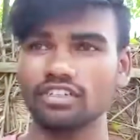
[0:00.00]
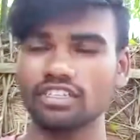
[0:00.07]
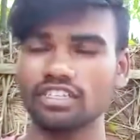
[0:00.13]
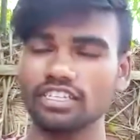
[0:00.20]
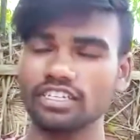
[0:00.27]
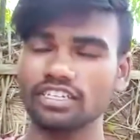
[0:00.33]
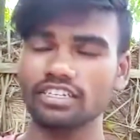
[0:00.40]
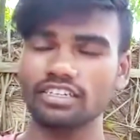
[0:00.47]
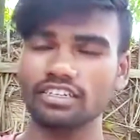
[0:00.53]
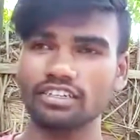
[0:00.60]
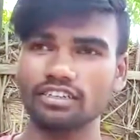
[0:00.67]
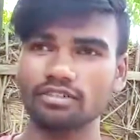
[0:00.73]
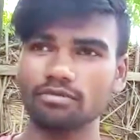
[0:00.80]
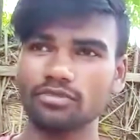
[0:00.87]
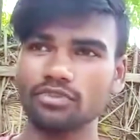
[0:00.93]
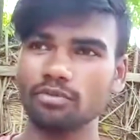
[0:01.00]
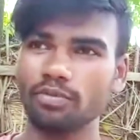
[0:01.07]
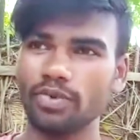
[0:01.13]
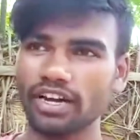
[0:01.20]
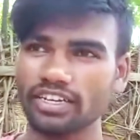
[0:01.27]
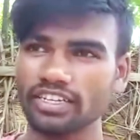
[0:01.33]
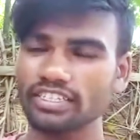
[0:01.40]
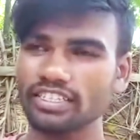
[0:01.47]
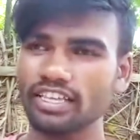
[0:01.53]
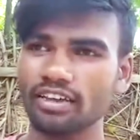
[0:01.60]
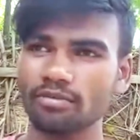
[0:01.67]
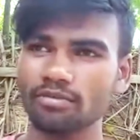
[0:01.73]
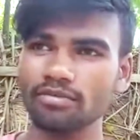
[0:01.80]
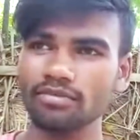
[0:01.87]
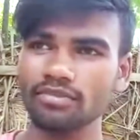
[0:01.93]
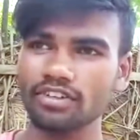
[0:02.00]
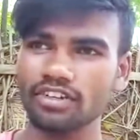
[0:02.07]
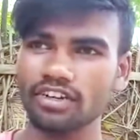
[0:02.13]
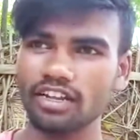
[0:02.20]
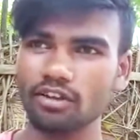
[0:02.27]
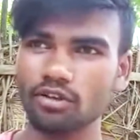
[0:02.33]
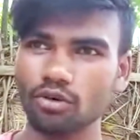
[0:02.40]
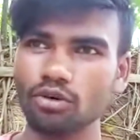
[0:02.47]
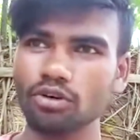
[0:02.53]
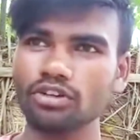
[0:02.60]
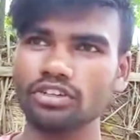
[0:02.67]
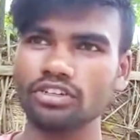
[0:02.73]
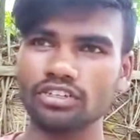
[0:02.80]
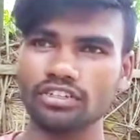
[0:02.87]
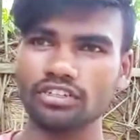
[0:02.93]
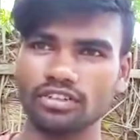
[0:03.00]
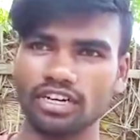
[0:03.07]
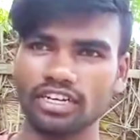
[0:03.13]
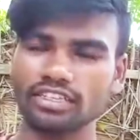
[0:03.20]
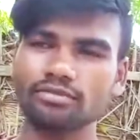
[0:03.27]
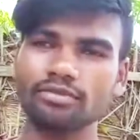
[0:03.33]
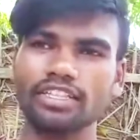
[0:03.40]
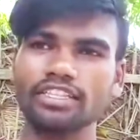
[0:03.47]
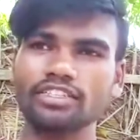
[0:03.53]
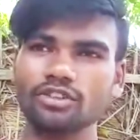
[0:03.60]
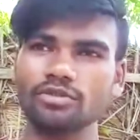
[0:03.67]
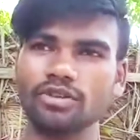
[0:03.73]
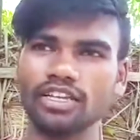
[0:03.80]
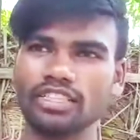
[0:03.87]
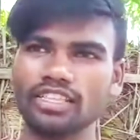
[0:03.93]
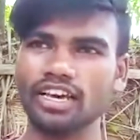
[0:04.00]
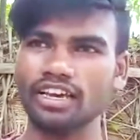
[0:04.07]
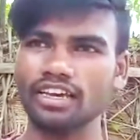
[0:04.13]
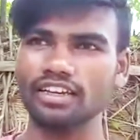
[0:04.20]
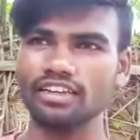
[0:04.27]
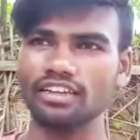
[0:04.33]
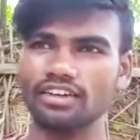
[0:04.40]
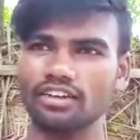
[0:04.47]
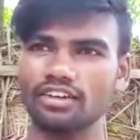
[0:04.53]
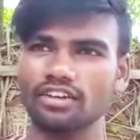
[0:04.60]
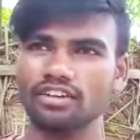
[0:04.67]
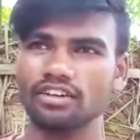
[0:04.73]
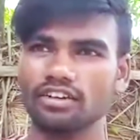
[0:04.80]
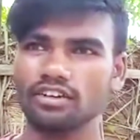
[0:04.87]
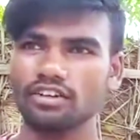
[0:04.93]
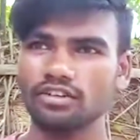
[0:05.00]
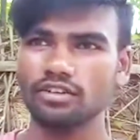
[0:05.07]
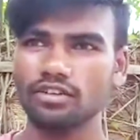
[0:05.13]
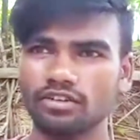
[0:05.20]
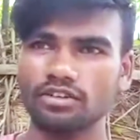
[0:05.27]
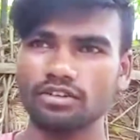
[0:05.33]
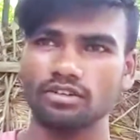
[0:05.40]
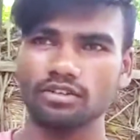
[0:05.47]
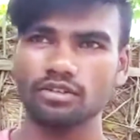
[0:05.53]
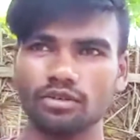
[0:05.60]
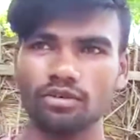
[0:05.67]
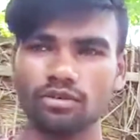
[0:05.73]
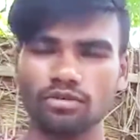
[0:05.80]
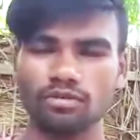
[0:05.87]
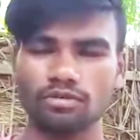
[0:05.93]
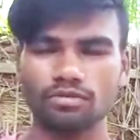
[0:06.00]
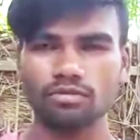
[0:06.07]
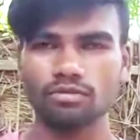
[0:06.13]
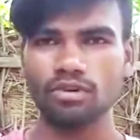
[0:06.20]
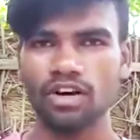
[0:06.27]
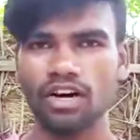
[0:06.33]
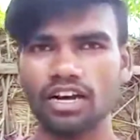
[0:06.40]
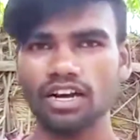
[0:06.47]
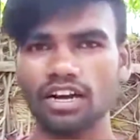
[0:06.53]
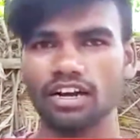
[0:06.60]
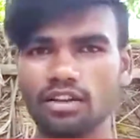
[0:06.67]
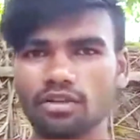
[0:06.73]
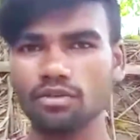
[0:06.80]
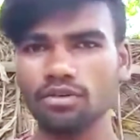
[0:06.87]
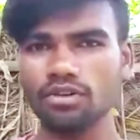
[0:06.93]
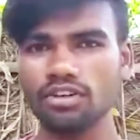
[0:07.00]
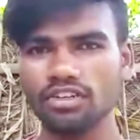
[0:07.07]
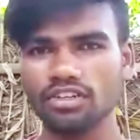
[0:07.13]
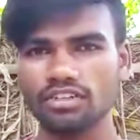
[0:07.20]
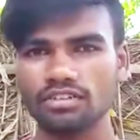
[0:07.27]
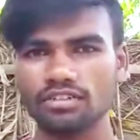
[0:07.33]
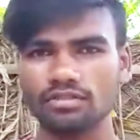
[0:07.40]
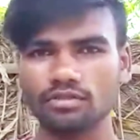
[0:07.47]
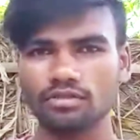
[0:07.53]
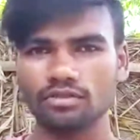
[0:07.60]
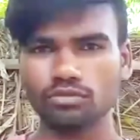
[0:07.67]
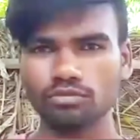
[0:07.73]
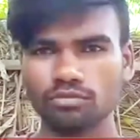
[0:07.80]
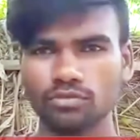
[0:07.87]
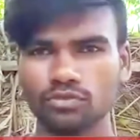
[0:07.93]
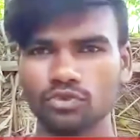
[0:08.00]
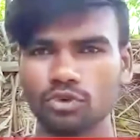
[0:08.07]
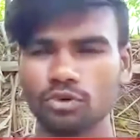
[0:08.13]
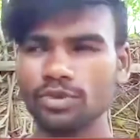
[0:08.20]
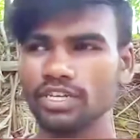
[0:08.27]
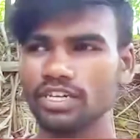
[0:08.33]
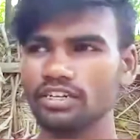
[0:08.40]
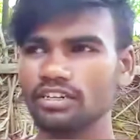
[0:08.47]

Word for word: अति जो पाकिस्तान का लोग आतंकवादी सब रहता है तो वहाँ का लोग जो भी